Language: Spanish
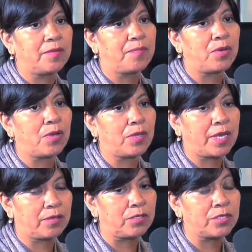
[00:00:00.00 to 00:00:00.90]
pero
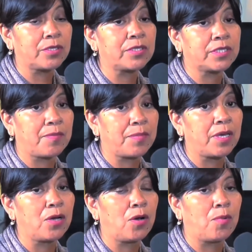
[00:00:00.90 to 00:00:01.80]
nosotros
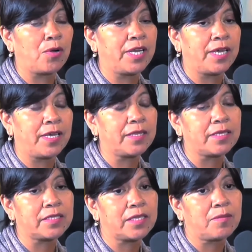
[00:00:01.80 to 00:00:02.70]
también como
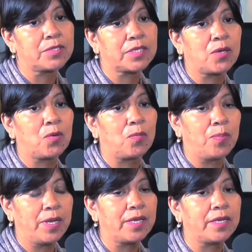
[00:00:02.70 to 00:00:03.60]
clientes tenemos que
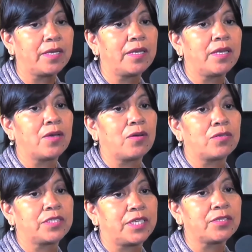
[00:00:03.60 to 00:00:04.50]
cumplir
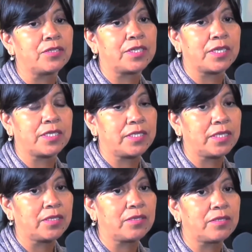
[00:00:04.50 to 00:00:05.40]
con ciertos
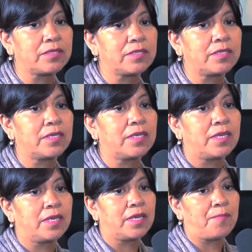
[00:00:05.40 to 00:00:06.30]
requisitos
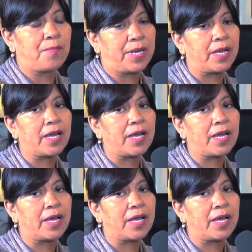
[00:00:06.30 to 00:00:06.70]
para